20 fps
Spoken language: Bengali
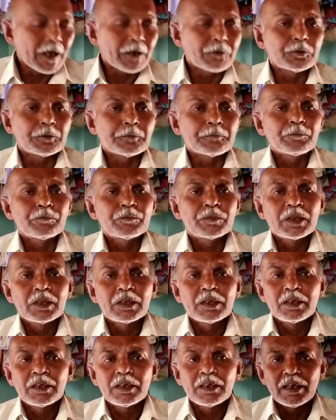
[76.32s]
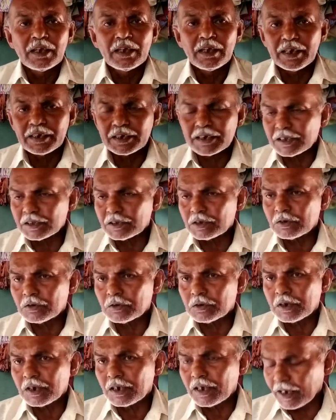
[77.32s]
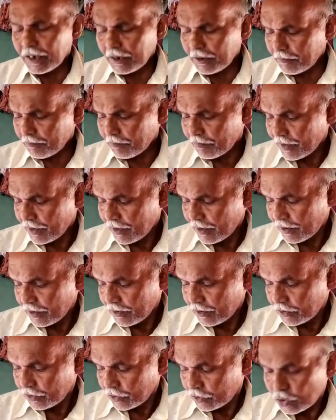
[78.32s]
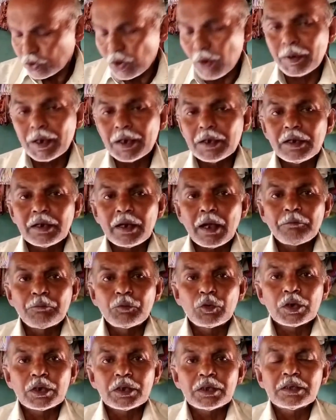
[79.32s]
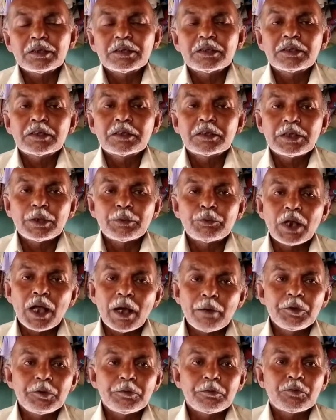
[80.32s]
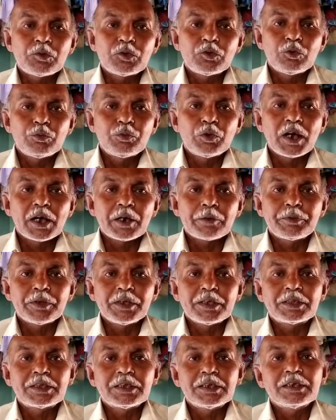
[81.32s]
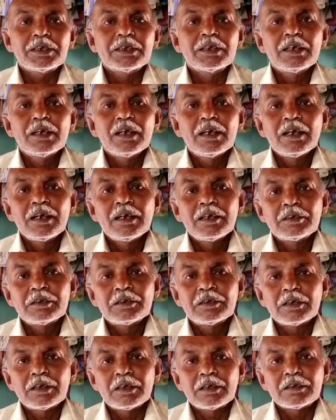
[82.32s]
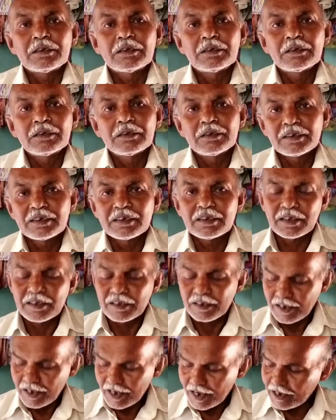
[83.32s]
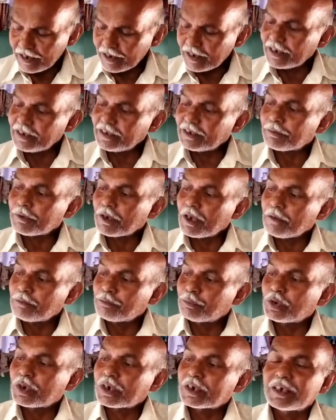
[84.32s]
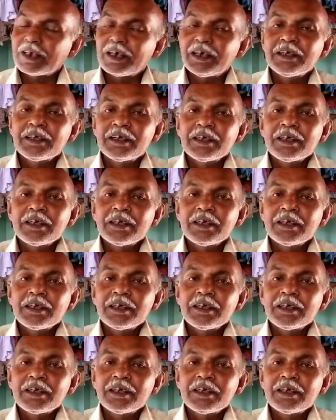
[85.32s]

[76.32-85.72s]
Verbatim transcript: এখন এইটার জন্য খেয়ে সবাই নাম করে যেমন আমি উপকার পেয়েছি দেখেন একবার প্রোডাক্টটা এই যে এই প্রোডাক্টটা